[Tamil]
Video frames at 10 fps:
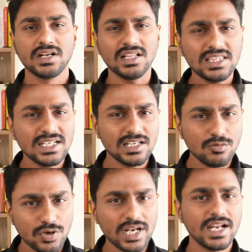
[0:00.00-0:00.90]
கற்றுக்கிட்ட
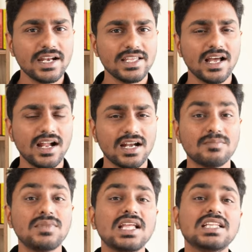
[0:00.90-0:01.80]
உடனடியாக
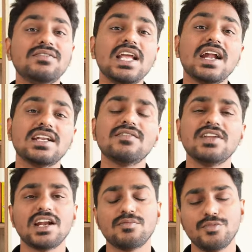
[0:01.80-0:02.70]
நம்மளால் அந்த விளையாட்டை
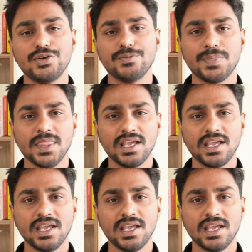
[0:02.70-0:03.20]
விளையாட முடியும்